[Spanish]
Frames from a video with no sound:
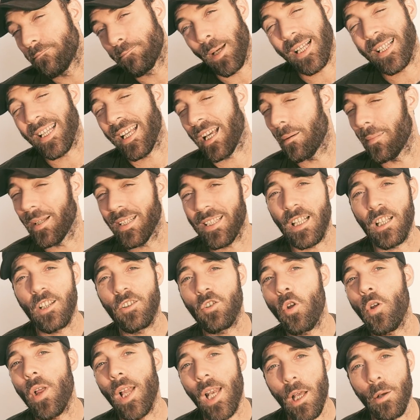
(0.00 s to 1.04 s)
prácticamente
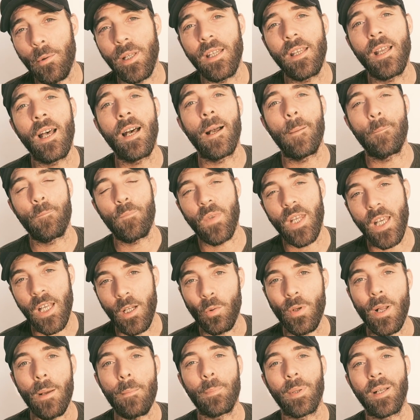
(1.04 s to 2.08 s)
toda la vida en
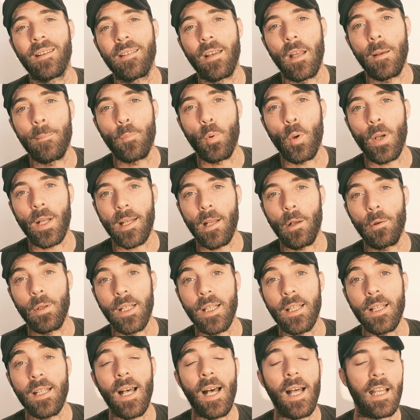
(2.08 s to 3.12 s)
una empresa de puertas
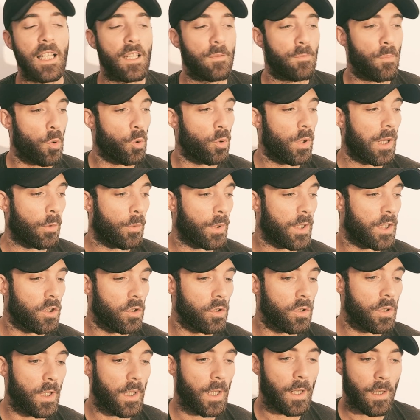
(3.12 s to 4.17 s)
blindadas por una
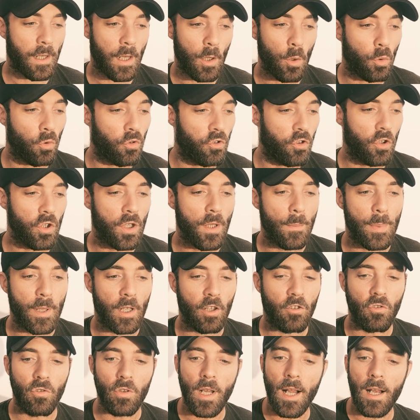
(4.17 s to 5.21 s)
cuestión de reducción de
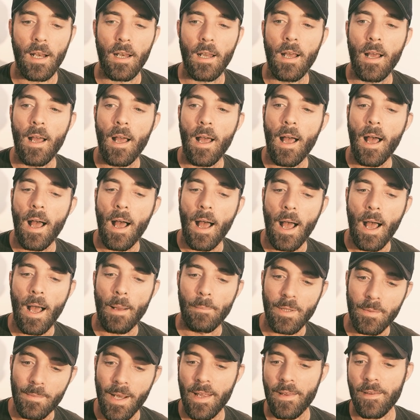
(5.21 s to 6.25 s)
personal. A
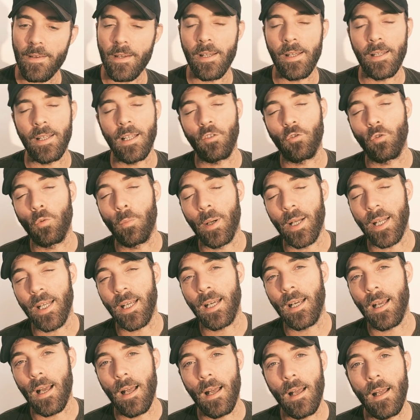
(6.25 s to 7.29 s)
mi madre y a su
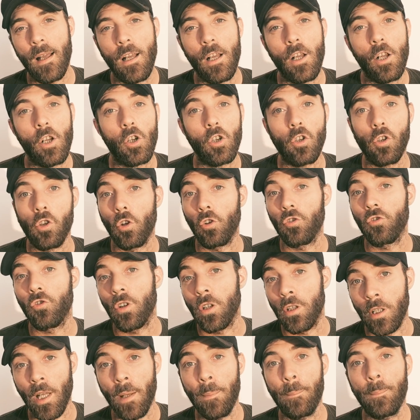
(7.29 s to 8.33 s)
pareja
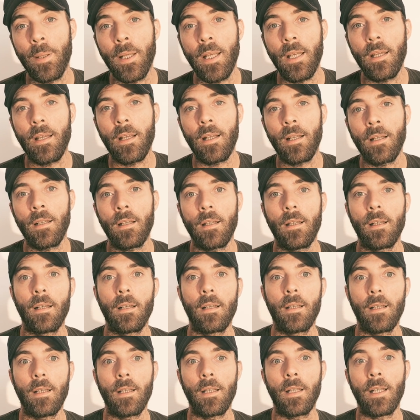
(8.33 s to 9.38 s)
los despiden
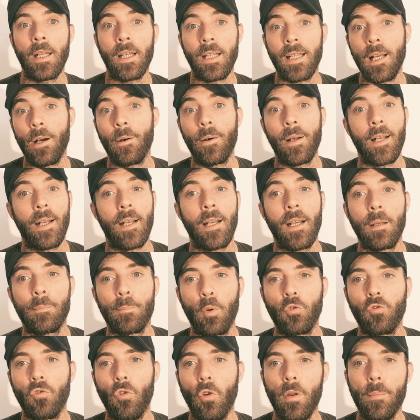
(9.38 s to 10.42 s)
y estaban en el
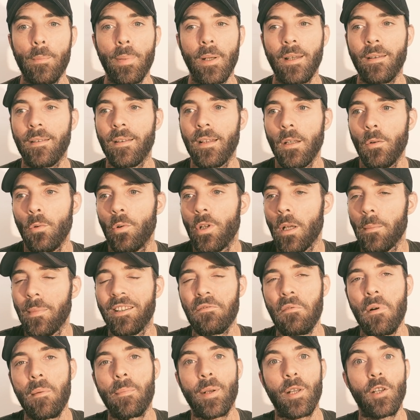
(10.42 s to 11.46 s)
pozo depresivo y a mí
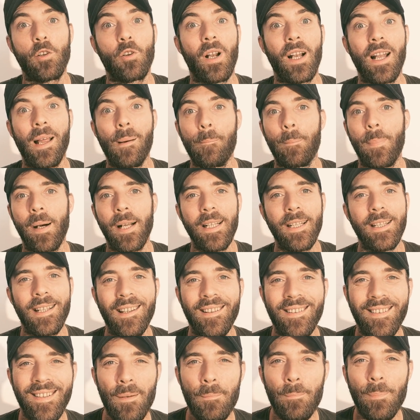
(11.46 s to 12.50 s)
se me prendió la lamparita.
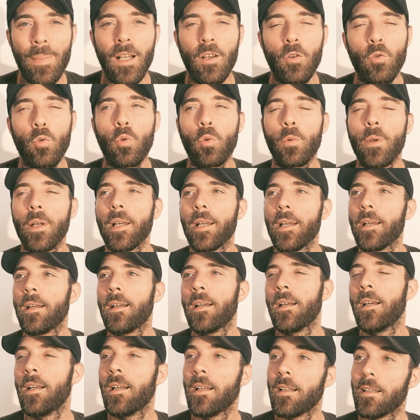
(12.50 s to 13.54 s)
Siempre tuve,
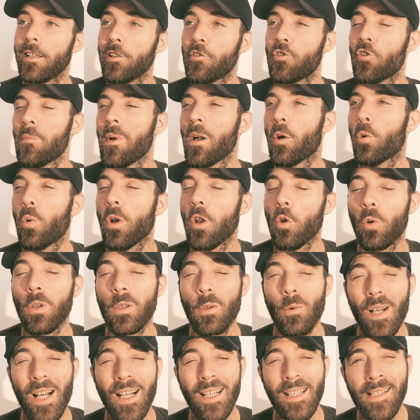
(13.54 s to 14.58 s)
de hecho me acuerdo
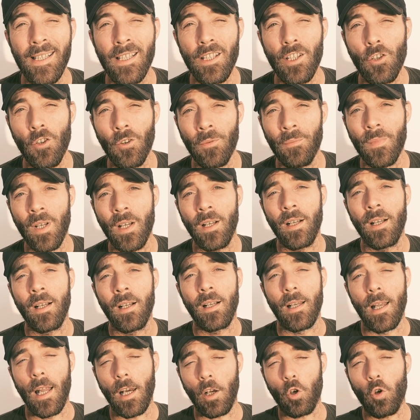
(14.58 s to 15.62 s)
cuando era niño,
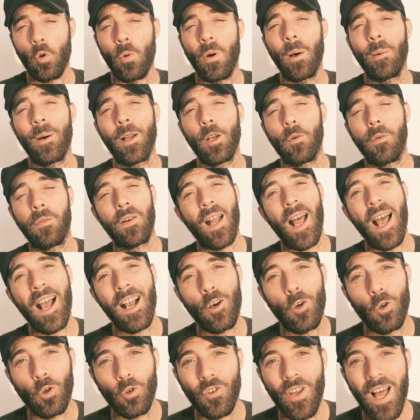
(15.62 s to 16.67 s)
le robaba los
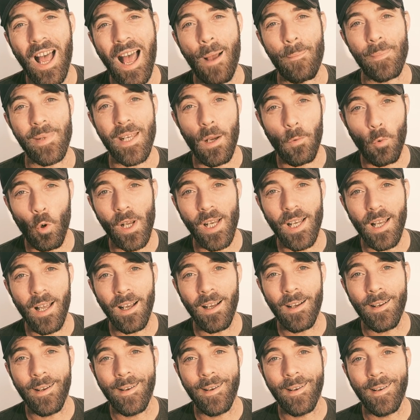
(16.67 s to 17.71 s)
frascos a mi
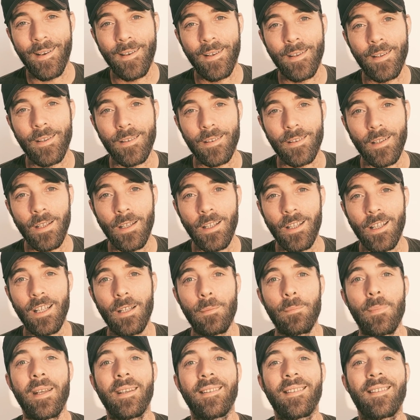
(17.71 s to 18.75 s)
abuela, ¿sí?
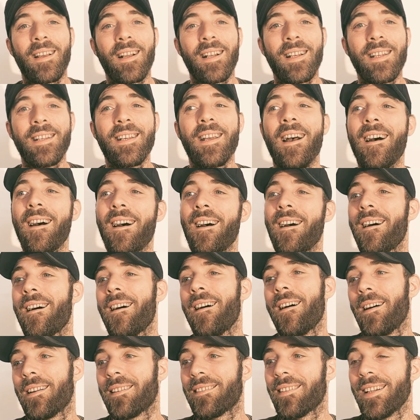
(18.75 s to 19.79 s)
Y me salía,
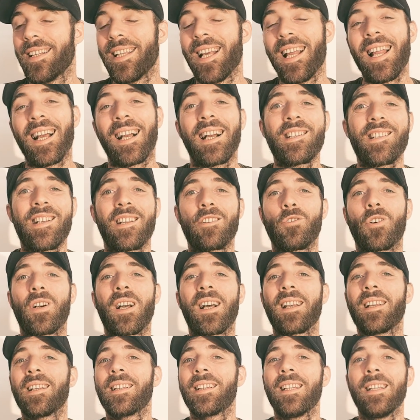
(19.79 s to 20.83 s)
salía a la calle a
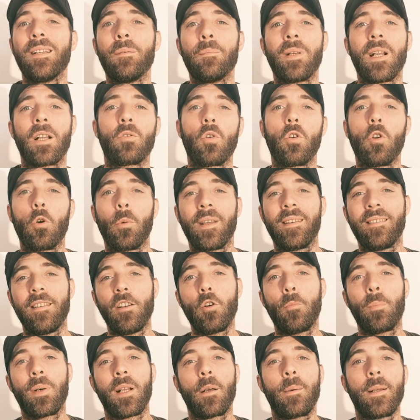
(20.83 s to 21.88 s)
tocarle timbre a todos los
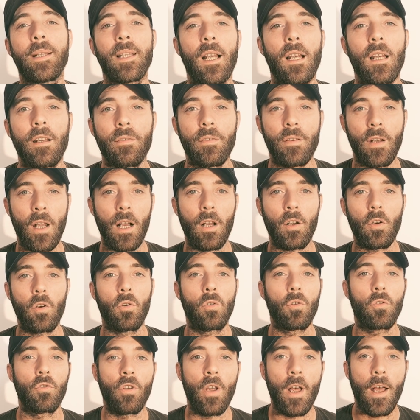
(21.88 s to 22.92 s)
vecinos para venderle
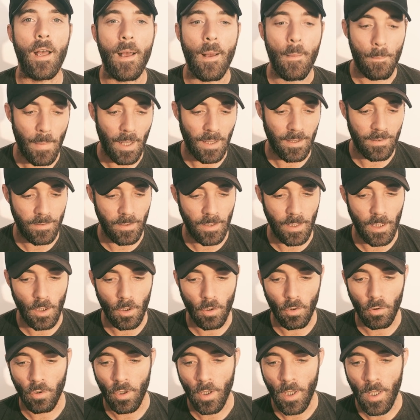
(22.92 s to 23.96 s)
frascos
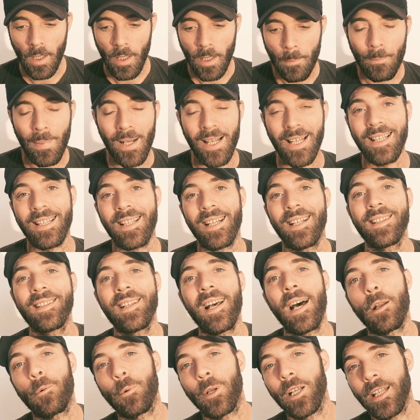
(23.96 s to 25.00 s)
vacíos, para
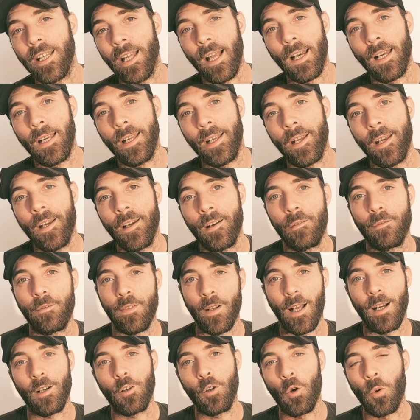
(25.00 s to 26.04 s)
intentar venderle
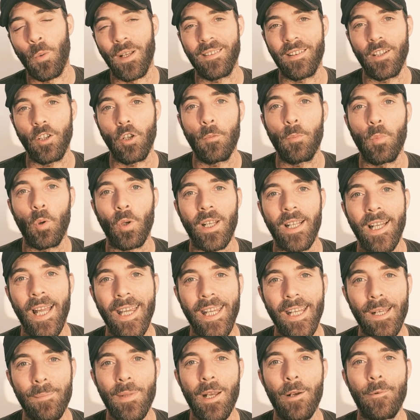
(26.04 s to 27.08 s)
frascos vacíos porque
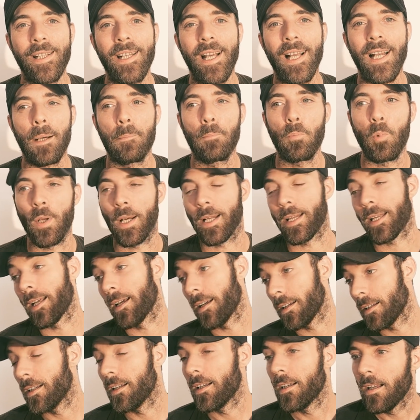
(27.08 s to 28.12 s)
nadie me abría la
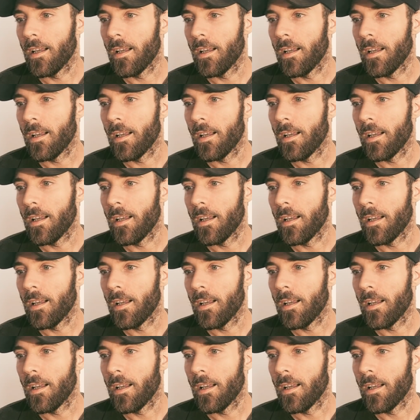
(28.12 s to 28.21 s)
puerta.